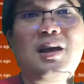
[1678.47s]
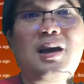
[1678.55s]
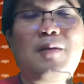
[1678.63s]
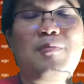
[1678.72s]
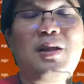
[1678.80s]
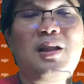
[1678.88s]
นะ
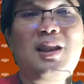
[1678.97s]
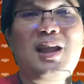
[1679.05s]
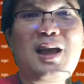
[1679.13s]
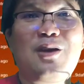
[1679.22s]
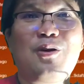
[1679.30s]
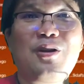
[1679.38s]
ครับ
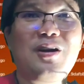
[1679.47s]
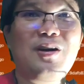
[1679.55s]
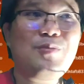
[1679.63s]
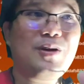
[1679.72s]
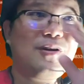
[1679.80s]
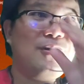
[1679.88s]
หลายคน
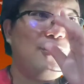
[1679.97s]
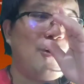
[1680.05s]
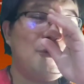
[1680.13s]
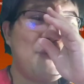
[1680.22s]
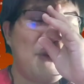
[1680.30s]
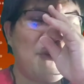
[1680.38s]
ก็บอกโอ้
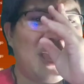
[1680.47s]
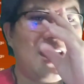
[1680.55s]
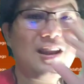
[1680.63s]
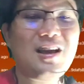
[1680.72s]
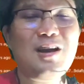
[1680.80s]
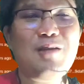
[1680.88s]
ไม่ไหว
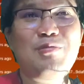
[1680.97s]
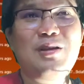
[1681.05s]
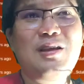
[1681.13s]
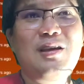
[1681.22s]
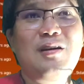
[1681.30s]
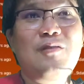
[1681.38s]
นะครับ
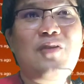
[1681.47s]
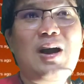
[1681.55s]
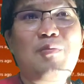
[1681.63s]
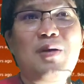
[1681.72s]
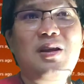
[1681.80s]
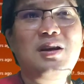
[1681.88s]
ฟั
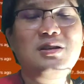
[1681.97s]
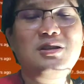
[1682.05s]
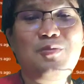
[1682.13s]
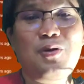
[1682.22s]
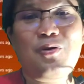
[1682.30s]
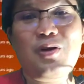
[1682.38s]
งเป็นค
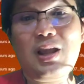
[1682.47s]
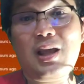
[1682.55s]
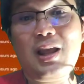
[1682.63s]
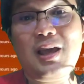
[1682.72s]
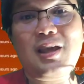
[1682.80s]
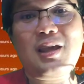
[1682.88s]
ชั่วโมง
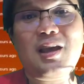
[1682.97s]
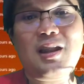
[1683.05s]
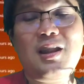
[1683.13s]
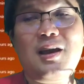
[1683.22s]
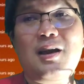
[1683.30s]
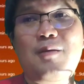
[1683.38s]
อะไรอย่างเงี้
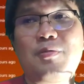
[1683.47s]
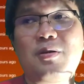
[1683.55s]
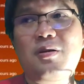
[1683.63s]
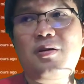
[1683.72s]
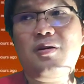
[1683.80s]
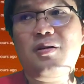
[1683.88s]
ยนะครับ
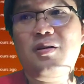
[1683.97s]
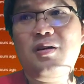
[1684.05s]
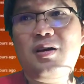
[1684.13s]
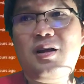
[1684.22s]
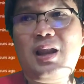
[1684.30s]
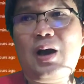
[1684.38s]
ก็
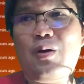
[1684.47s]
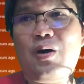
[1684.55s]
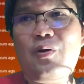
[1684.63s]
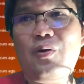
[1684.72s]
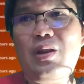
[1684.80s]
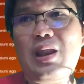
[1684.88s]
เรา
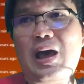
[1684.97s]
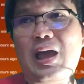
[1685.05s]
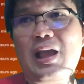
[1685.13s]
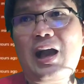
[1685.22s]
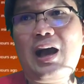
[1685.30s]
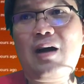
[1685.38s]
เอาหลา
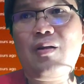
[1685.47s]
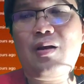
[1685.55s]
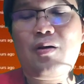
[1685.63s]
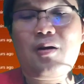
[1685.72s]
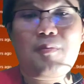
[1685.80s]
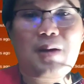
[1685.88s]
ยข่าว
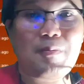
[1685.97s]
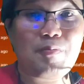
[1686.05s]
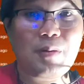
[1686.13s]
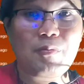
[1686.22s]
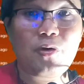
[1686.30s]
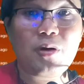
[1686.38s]
เราก็มา
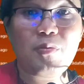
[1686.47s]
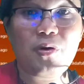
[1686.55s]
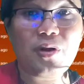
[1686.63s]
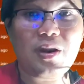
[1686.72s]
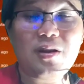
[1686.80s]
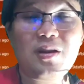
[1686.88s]
ประมวลผ
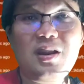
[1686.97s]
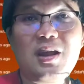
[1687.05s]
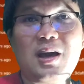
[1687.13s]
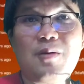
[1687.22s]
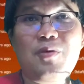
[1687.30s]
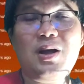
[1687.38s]
ล
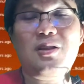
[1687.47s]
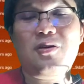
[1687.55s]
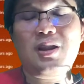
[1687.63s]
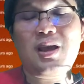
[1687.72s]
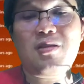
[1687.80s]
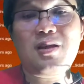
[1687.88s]
นะครับ ว่าต
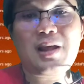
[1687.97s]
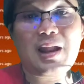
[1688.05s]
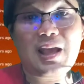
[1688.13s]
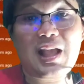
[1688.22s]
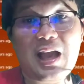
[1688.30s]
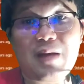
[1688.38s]
อนนี้ส
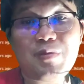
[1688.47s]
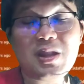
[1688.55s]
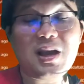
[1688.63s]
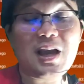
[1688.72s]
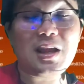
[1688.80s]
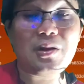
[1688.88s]
ถานการณ์เป็
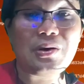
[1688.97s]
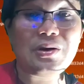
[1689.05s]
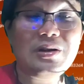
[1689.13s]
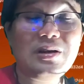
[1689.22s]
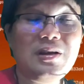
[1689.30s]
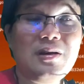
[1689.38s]
นยังไงเนาะ
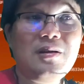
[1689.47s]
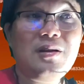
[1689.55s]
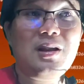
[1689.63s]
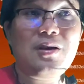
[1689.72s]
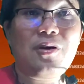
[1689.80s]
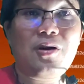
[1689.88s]

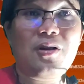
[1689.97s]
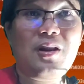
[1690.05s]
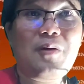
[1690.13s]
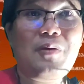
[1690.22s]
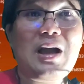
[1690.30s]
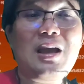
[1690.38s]
ก็
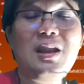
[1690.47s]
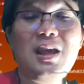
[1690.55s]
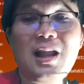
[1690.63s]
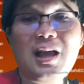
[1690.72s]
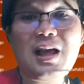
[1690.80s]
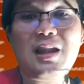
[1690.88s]
ระวังให้
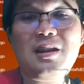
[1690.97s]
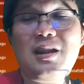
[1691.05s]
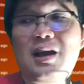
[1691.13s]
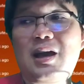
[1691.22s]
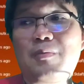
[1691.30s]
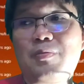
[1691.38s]
ดีแล้วกัน
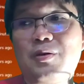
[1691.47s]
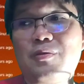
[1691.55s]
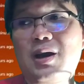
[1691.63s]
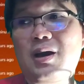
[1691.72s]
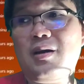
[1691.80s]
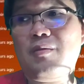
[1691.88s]
นะครับ เพราะ
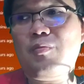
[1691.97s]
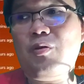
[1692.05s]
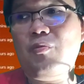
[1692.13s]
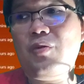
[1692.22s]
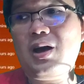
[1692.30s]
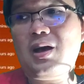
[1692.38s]
ว่าผ
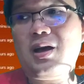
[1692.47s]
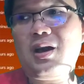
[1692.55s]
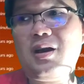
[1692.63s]
มว่า